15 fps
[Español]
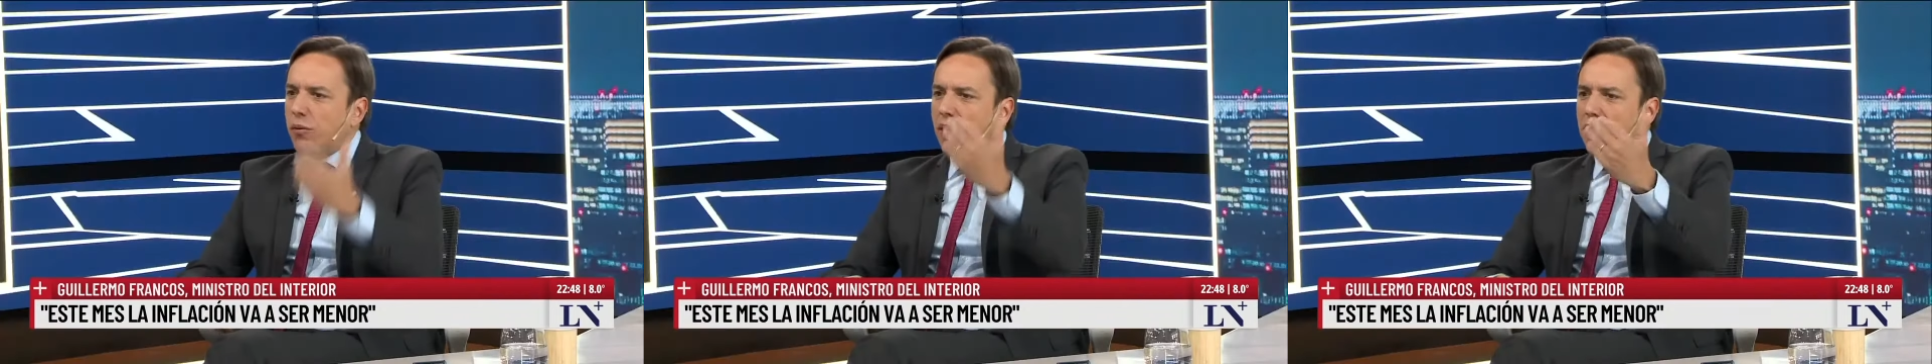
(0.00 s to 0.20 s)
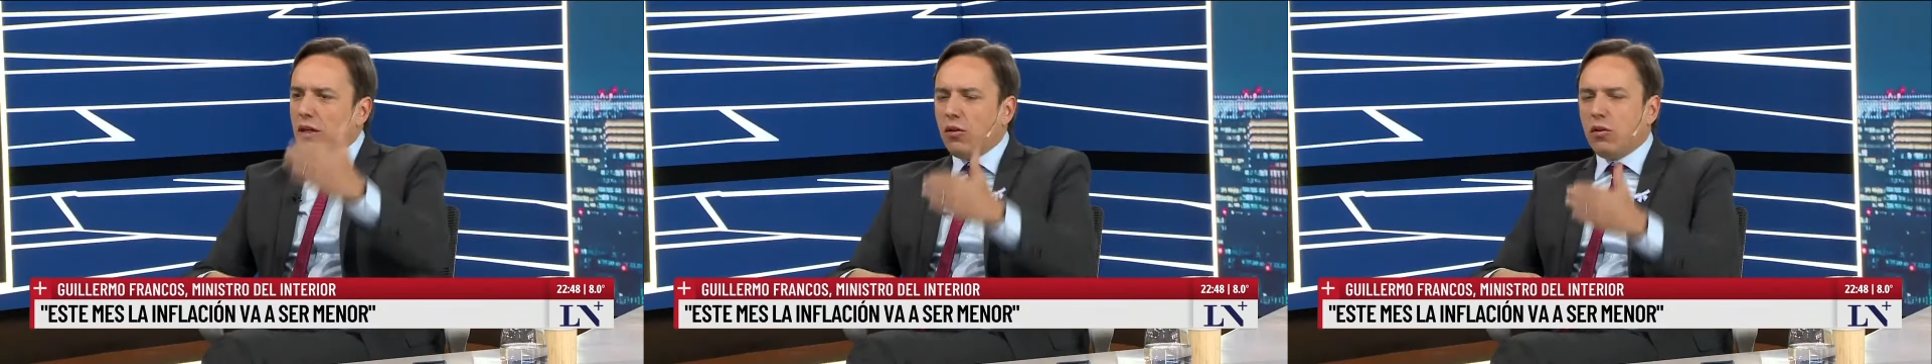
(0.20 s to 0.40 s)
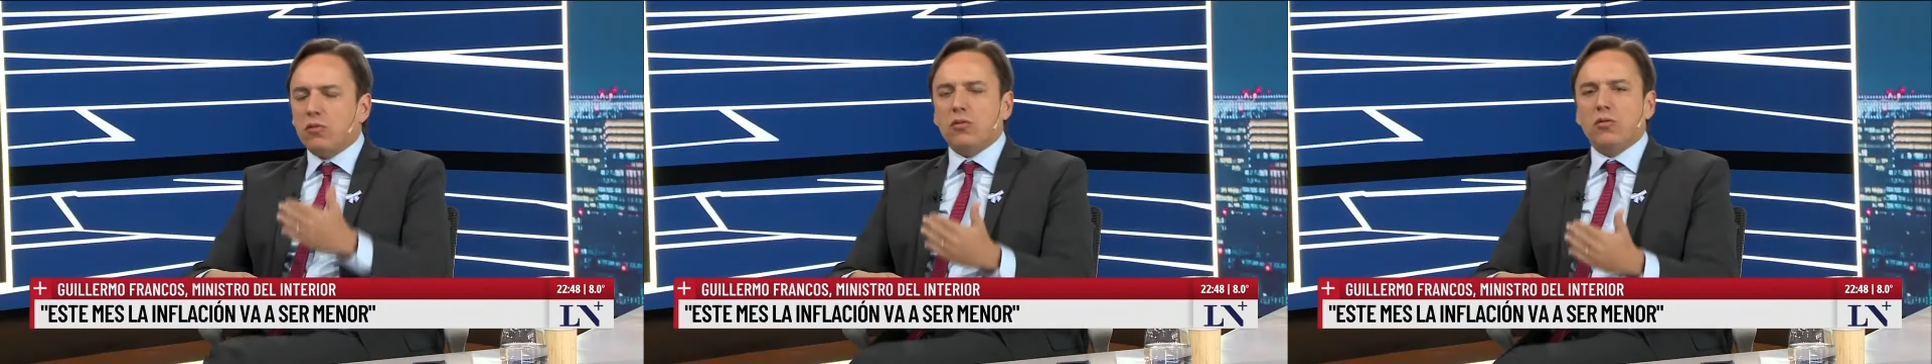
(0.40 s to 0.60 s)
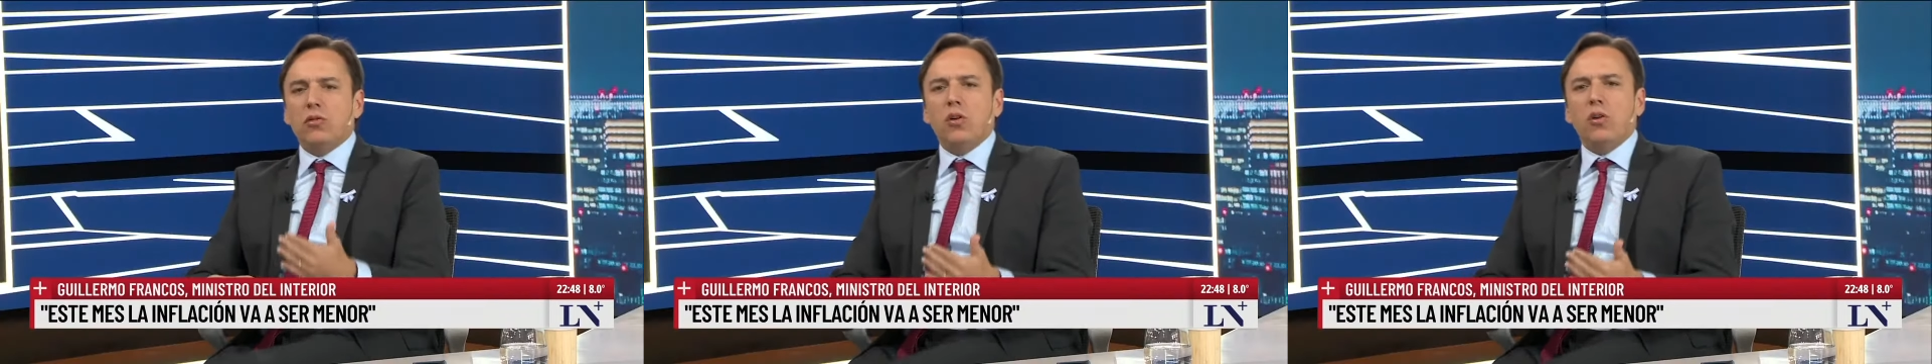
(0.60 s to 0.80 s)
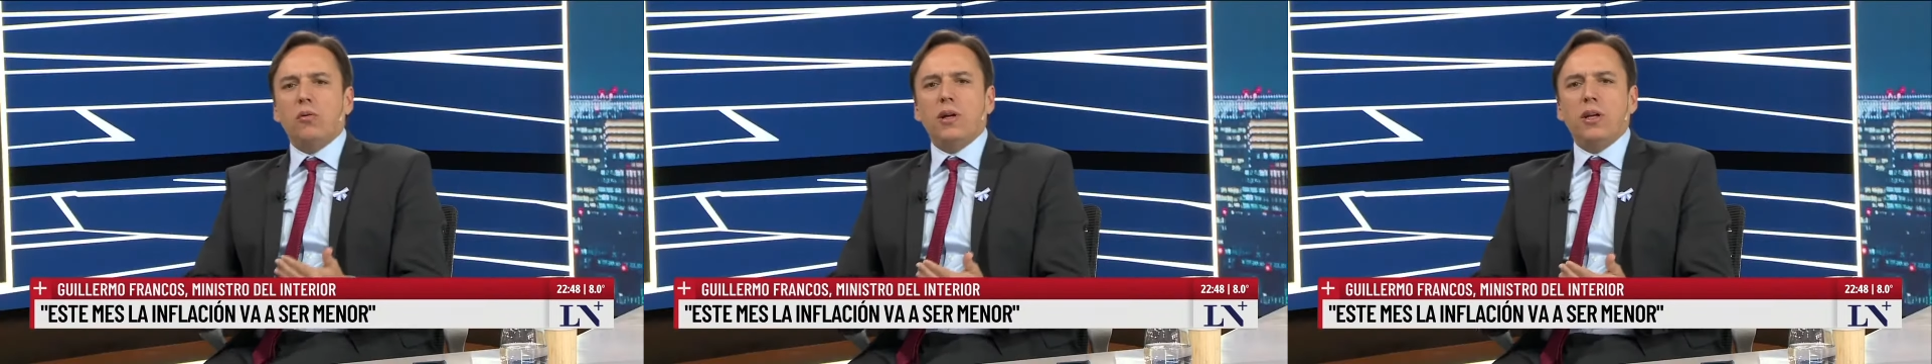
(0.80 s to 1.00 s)
varios,
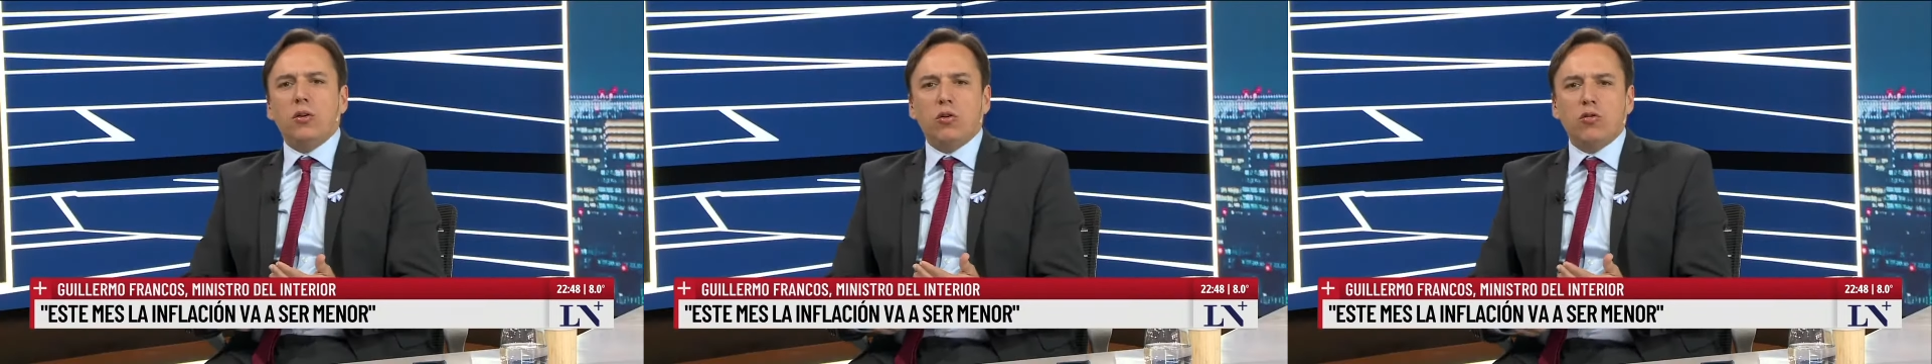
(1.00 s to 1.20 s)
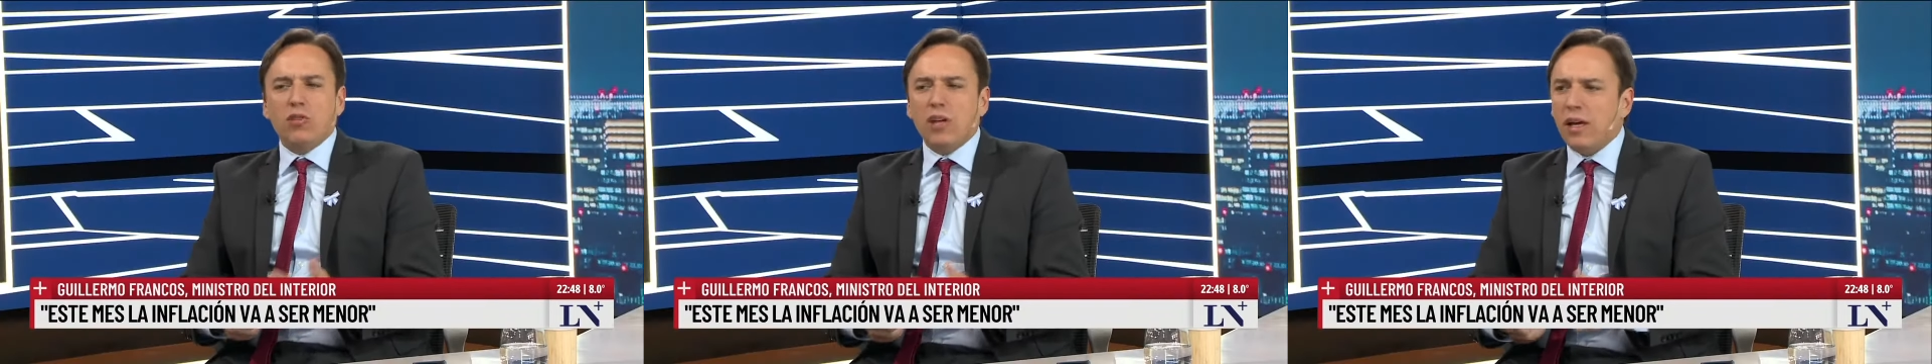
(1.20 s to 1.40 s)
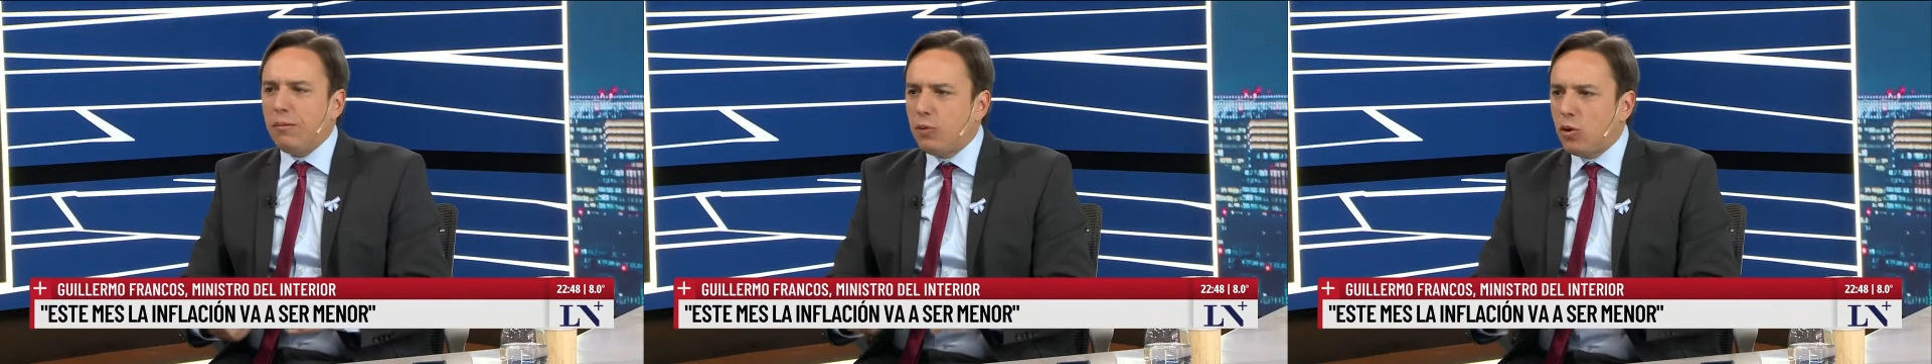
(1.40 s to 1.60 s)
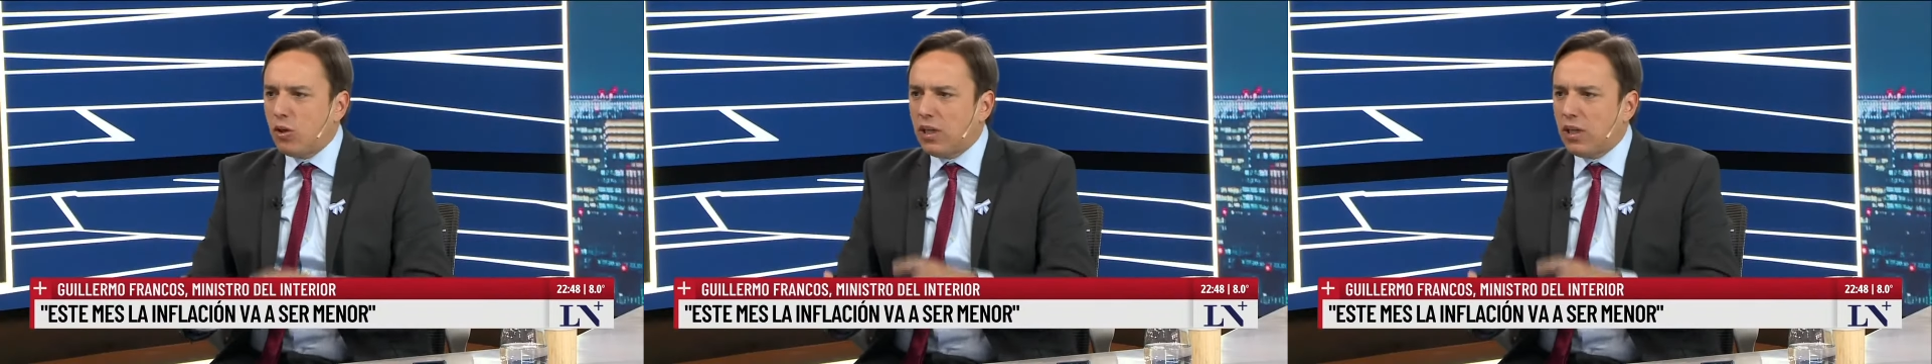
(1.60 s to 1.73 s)
varios conceptos,